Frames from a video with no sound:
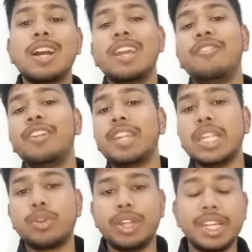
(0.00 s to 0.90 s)
चाहे फिर
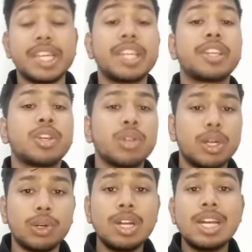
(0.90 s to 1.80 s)
टी क्रिकेट क्यों
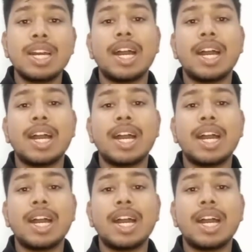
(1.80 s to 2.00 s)
ना हो